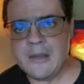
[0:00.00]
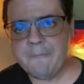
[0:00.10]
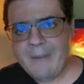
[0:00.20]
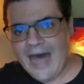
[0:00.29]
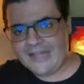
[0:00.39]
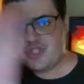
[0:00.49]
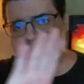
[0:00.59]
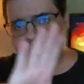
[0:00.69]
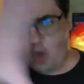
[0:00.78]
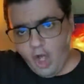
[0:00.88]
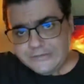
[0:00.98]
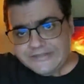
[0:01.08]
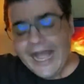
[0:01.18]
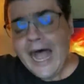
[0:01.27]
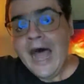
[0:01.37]
Para,
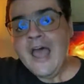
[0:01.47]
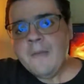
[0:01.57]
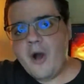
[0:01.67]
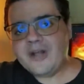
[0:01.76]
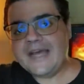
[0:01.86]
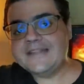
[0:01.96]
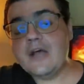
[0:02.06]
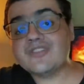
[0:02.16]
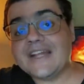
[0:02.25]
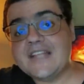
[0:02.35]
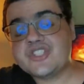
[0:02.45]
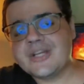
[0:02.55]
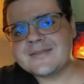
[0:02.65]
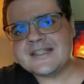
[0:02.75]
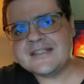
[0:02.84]
escuta! Porque Deus está
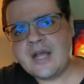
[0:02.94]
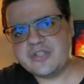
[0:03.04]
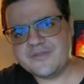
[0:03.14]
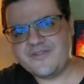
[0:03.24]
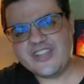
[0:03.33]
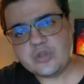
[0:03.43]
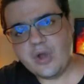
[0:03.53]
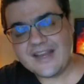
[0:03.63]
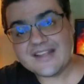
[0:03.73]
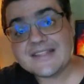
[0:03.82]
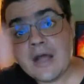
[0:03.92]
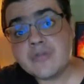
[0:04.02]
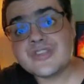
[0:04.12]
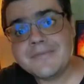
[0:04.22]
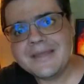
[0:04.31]
deixando sinal de vitória,
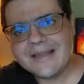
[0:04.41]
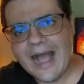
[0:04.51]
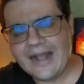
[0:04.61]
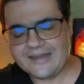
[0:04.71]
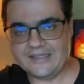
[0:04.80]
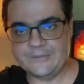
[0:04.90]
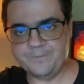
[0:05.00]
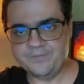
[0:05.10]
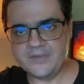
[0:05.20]
sinal de milagre.